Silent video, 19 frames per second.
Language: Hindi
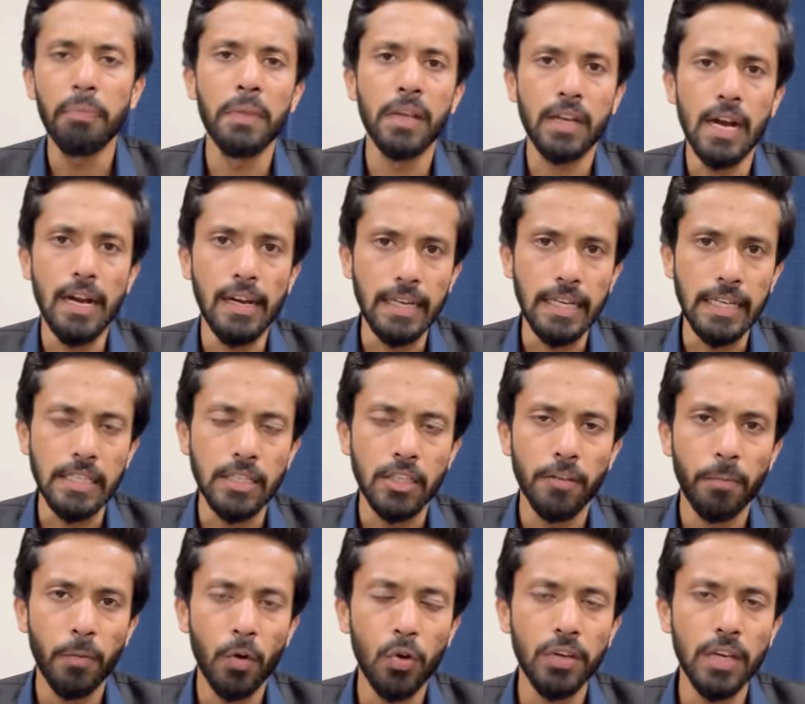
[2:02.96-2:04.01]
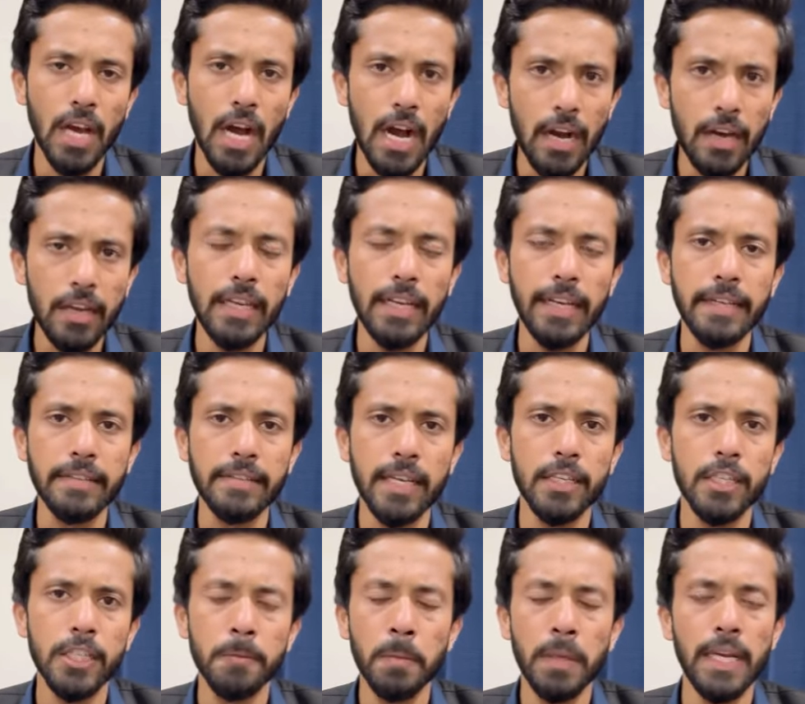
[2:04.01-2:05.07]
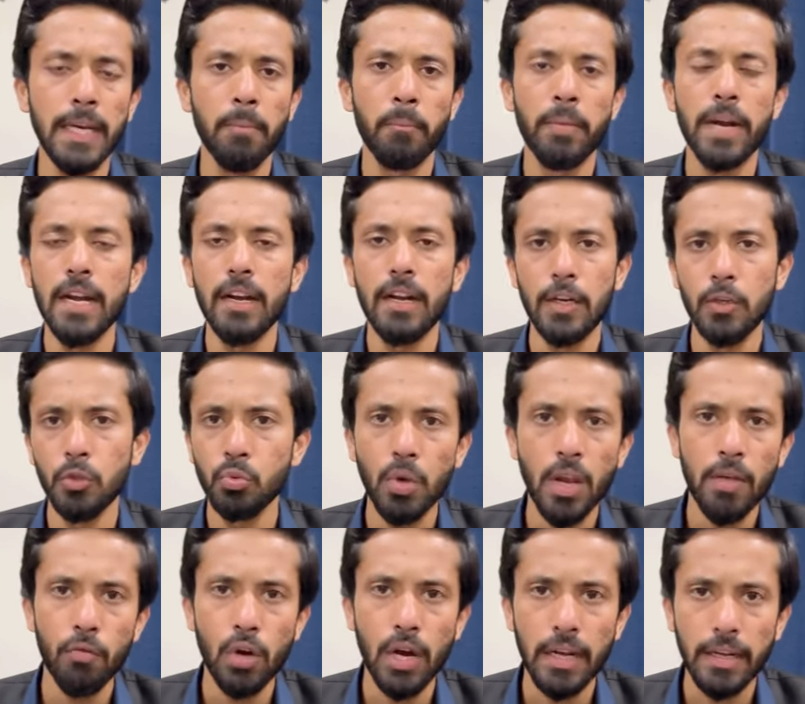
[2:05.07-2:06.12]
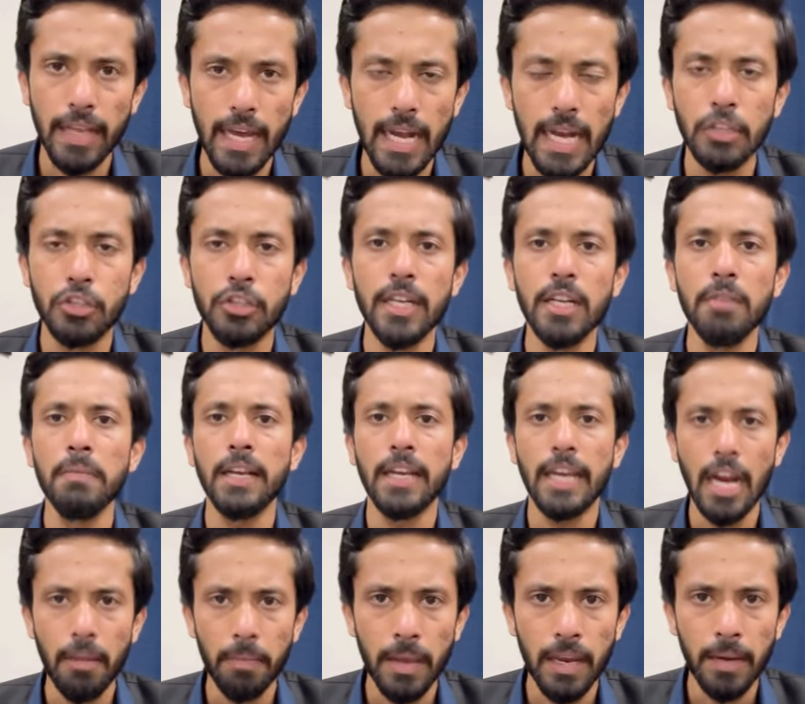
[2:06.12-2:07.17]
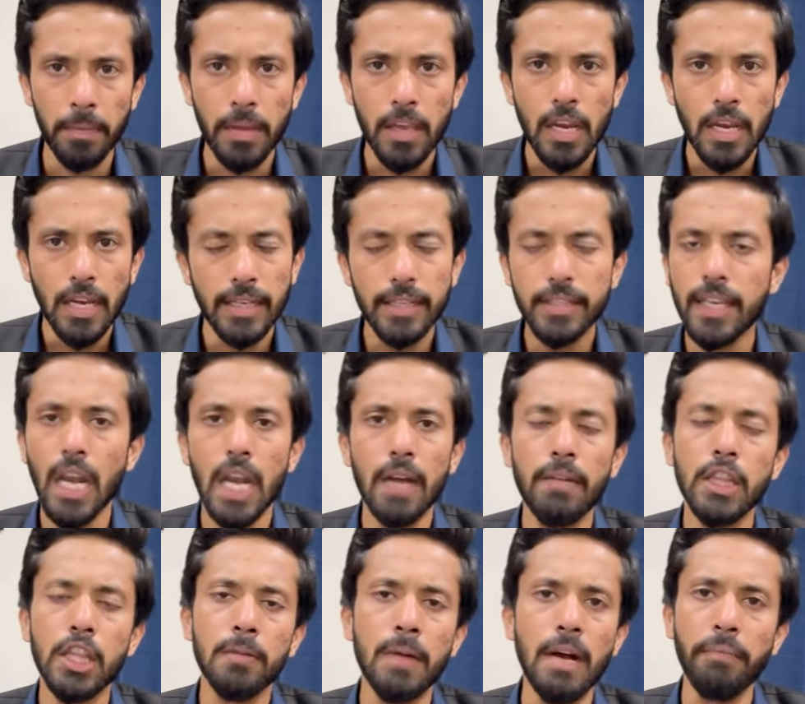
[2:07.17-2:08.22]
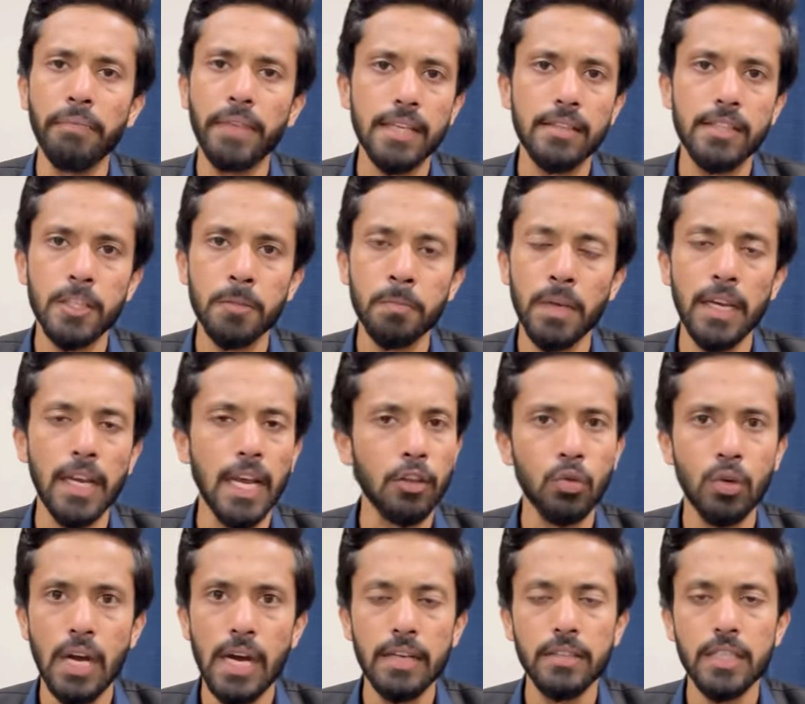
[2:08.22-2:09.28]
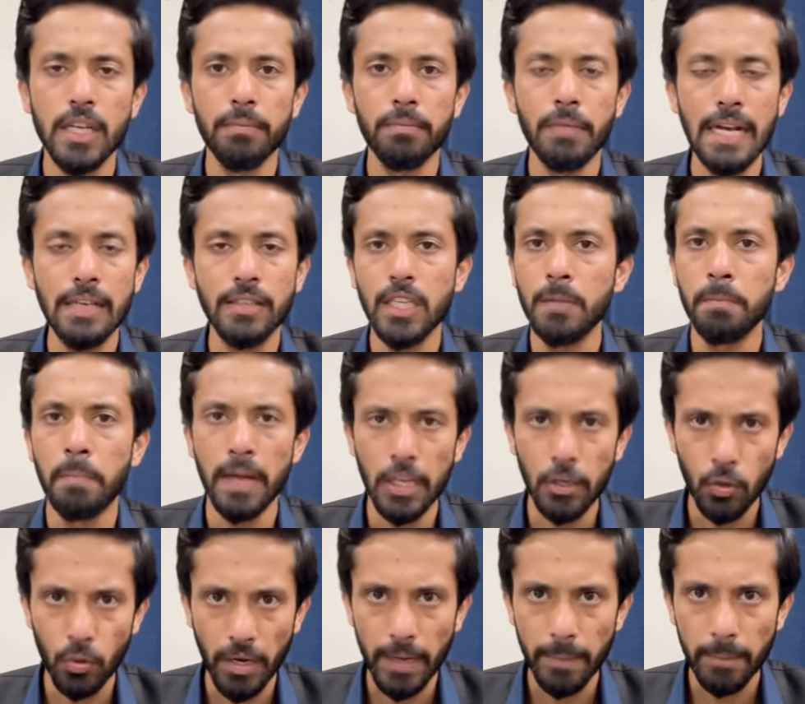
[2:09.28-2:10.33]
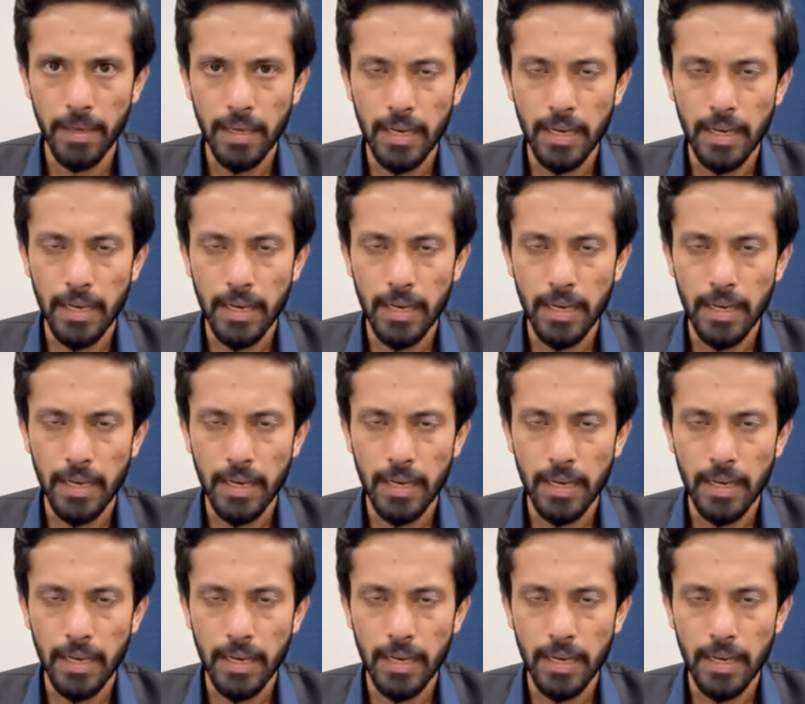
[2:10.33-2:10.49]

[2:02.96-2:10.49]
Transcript: निकाह केस और ये आखिरी केस है जिसमें इमरान खान जो है वो अडियाला जेल में कैद हैं इसके अलावा तमाम केसेस में या तो खान साहब बायसत बरी हो गए